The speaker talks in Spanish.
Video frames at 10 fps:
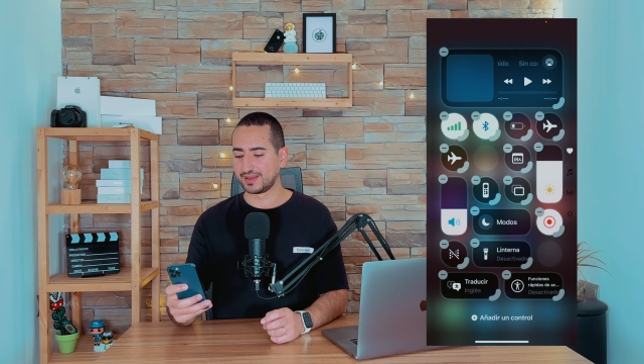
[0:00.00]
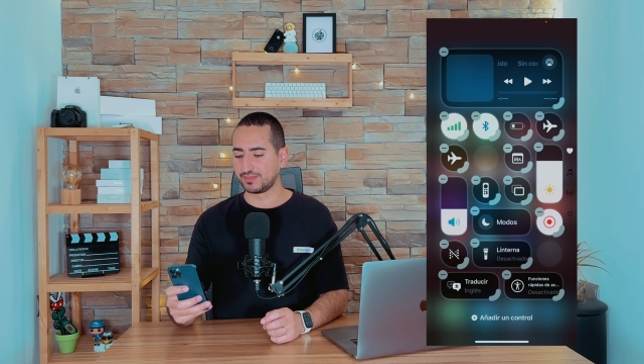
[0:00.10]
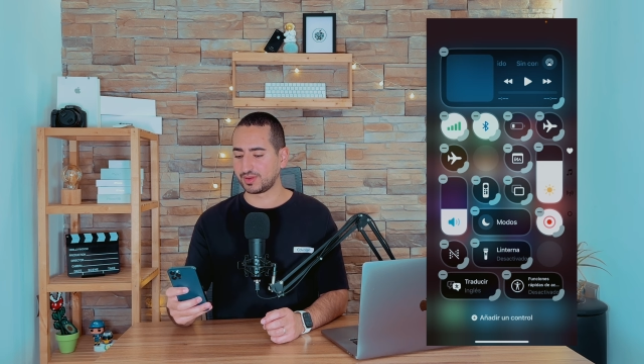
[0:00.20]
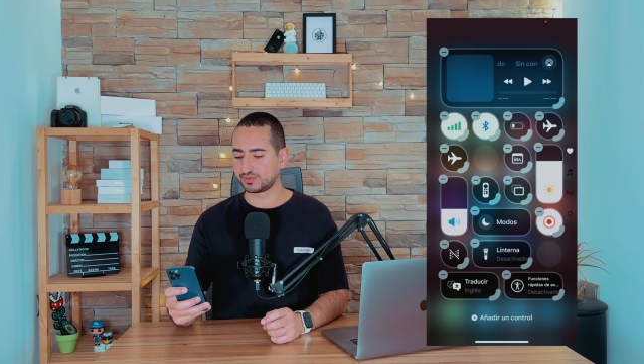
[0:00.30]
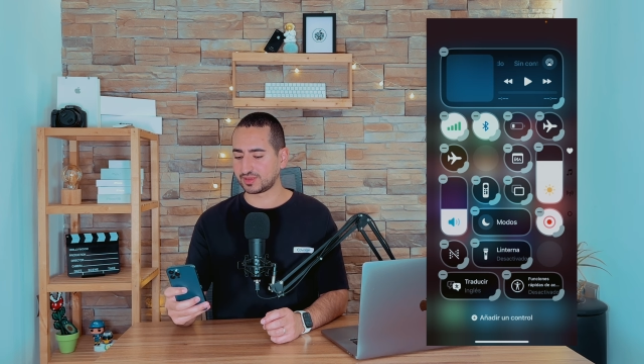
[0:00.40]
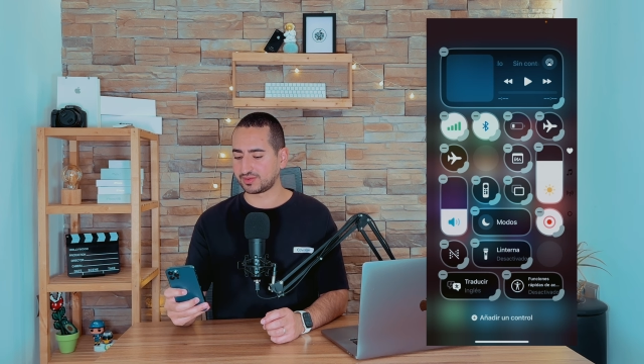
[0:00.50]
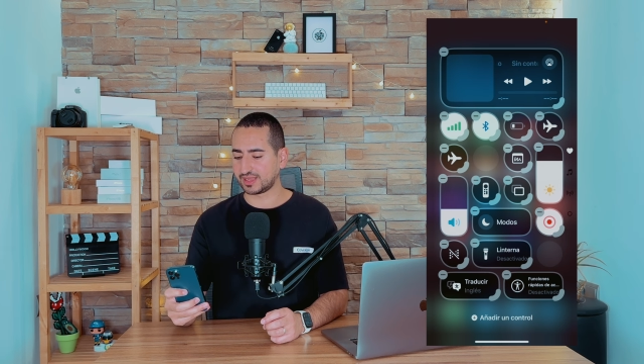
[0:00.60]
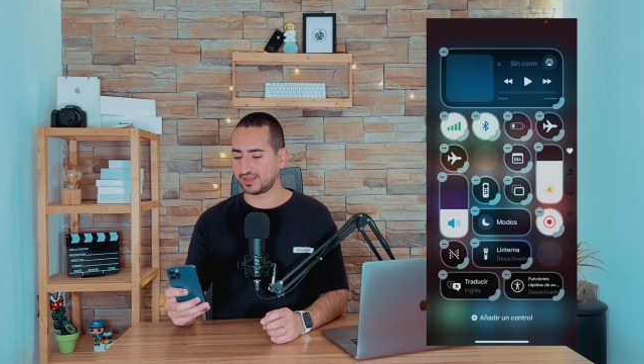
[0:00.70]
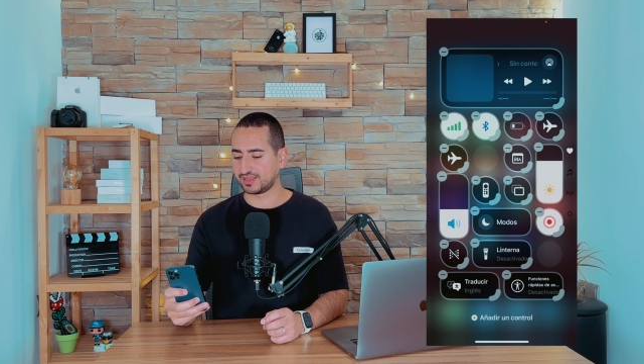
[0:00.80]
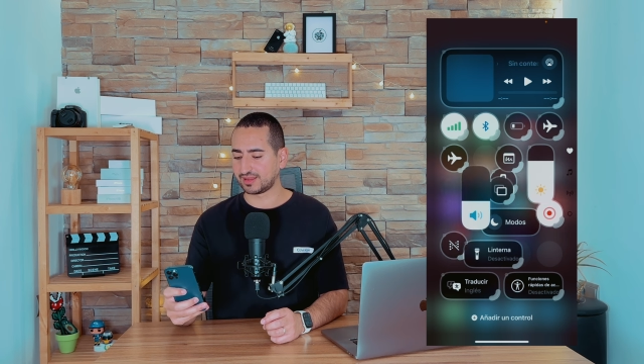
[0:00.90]
Vamos a
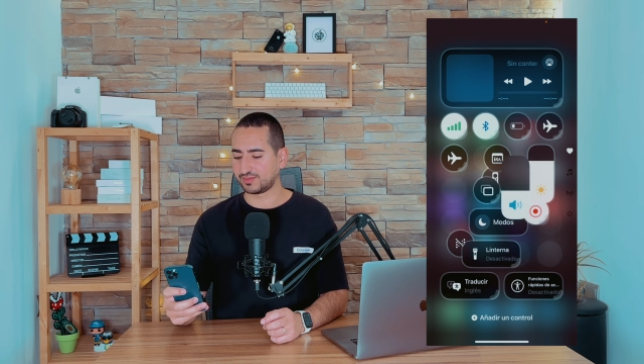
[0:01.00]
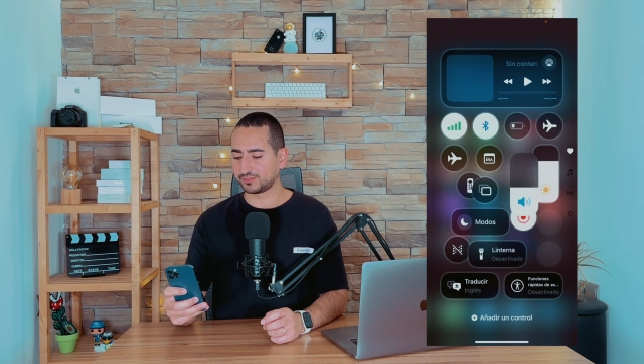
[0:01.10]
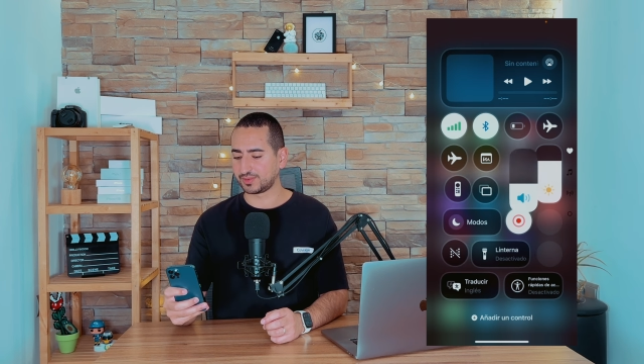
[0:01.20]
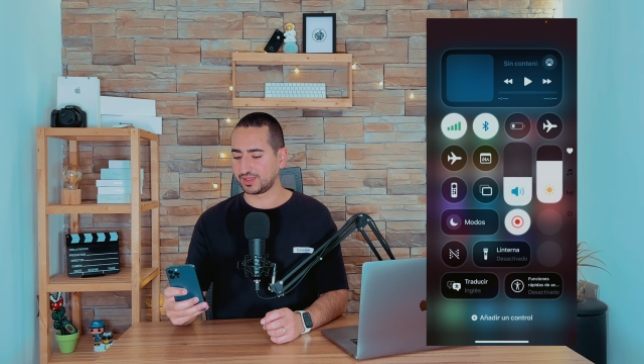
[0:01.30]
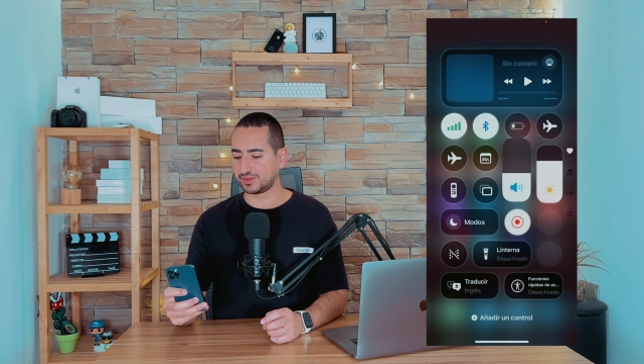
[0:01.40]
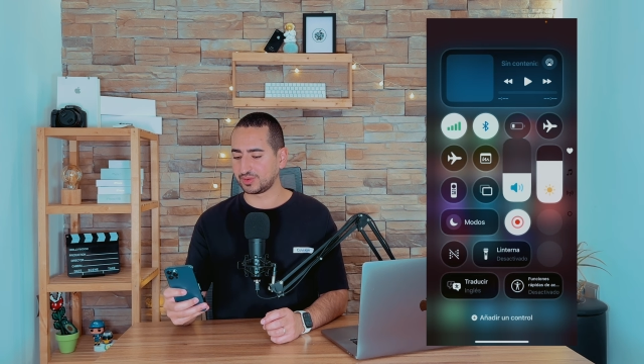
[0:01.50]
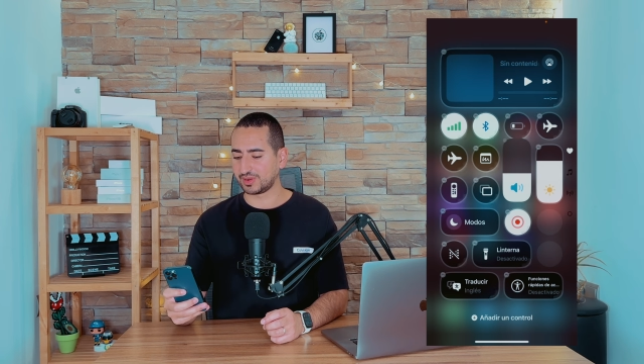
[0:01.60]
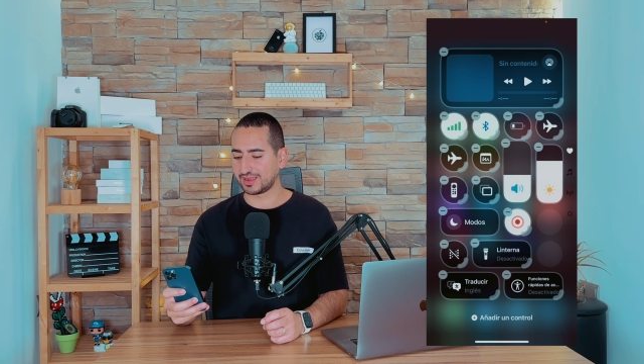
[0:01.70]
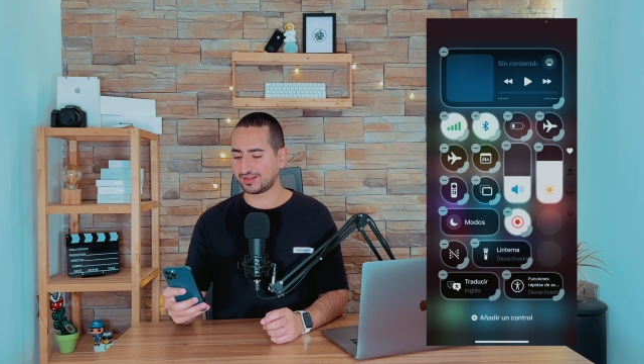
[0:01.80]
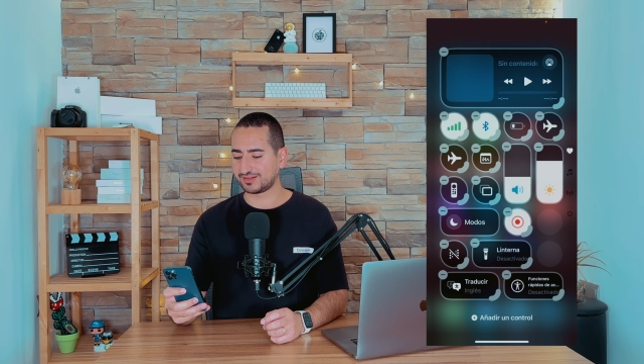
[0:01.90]
organizar un poquito
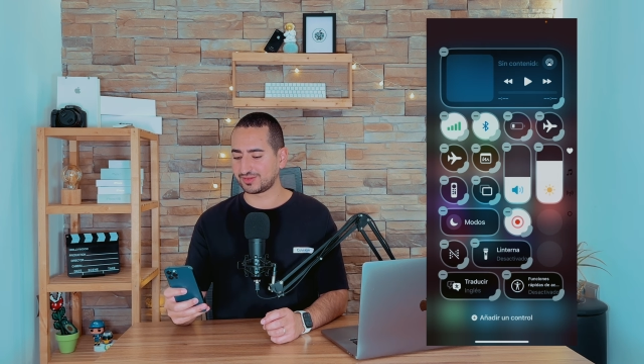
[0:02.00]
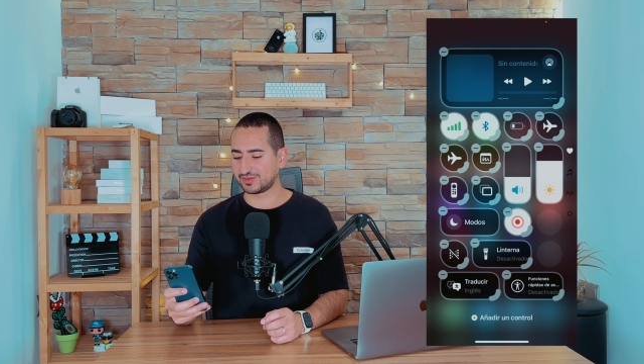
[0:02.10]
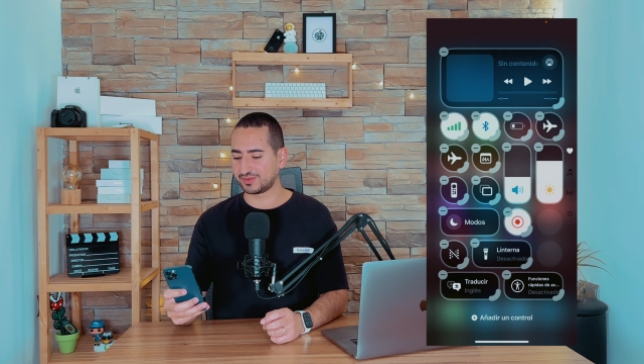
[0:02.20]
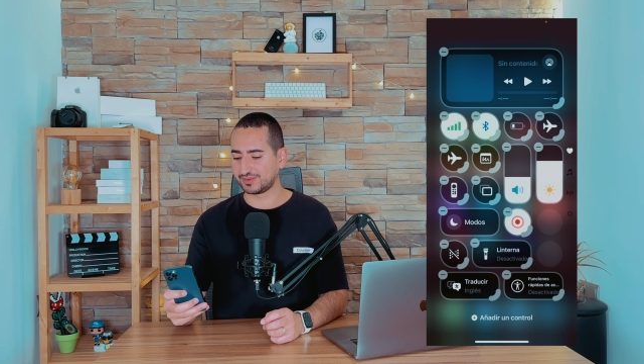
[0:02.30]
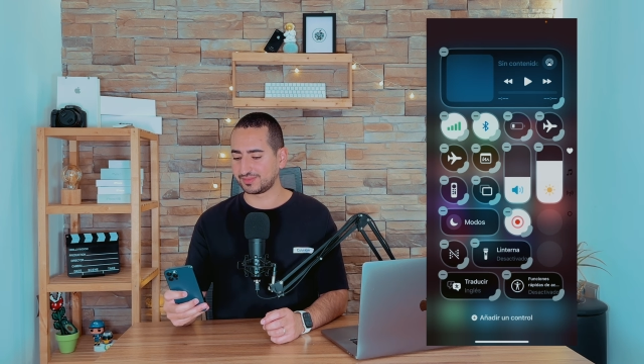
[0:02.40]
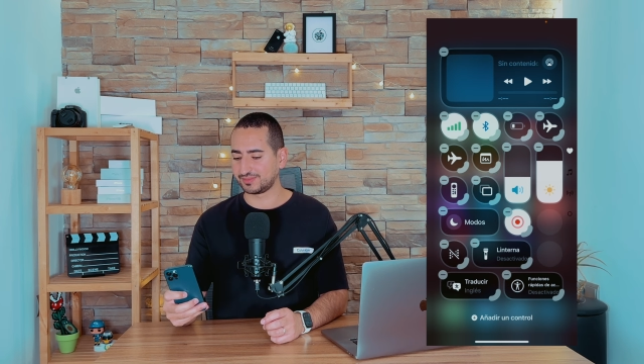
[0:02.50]
esto,